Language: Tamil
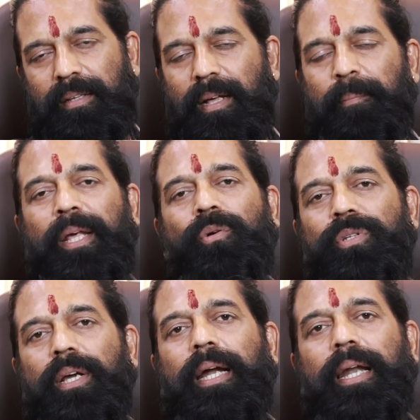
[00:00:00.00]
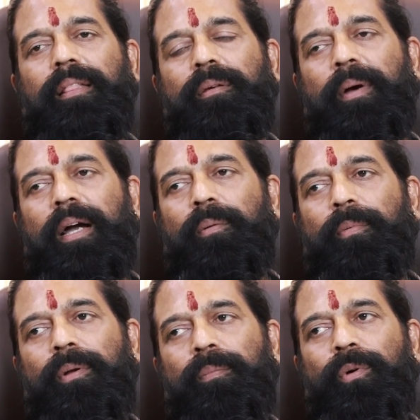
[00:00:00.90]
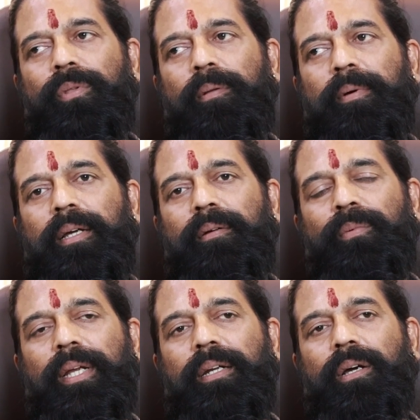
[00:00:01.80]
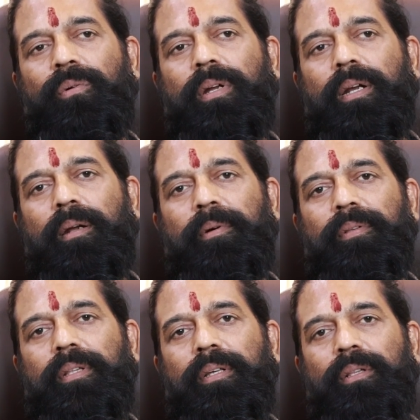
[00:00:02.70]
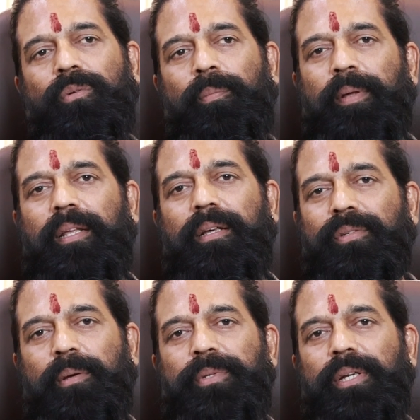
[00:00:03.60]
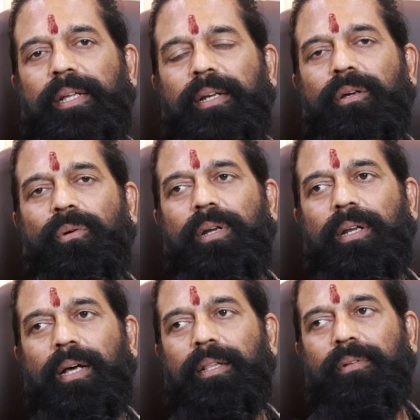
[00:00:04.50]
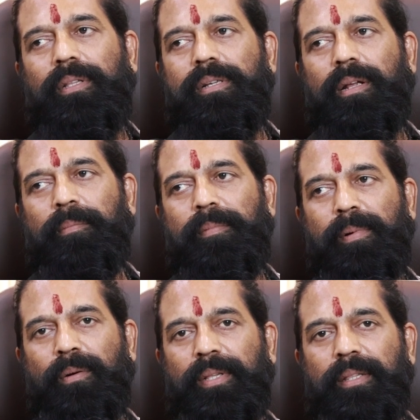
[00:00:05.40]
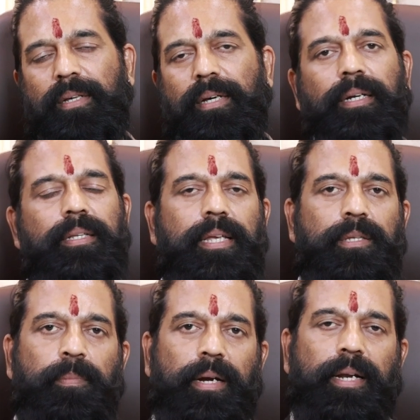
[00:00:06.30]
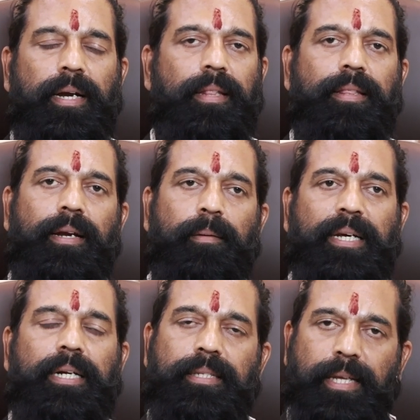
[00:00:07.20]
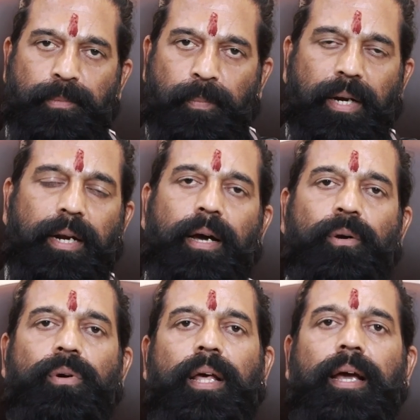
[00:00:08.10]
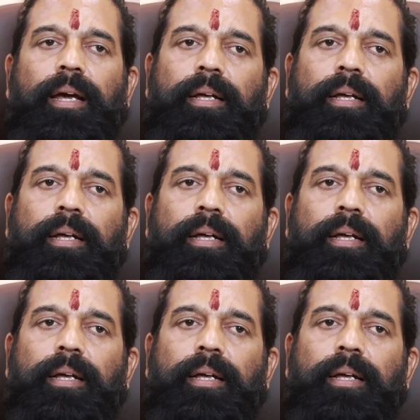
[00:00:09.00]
இது அப்படியே கொஞ்சம் கடந்து பார்க்க போகும்போது நம்ம என்கவுண்டரை நம்ம வந்து இது ஒரு பெரிய சப்ஜெக்ட் என்கவுண்டர் அது வந்து நம்ம வந்து கிரிட்டிசைஸ் பண்ணுற இடத்துல நம்ம கிரிட்டிசைஸ் பண்ணனா கூட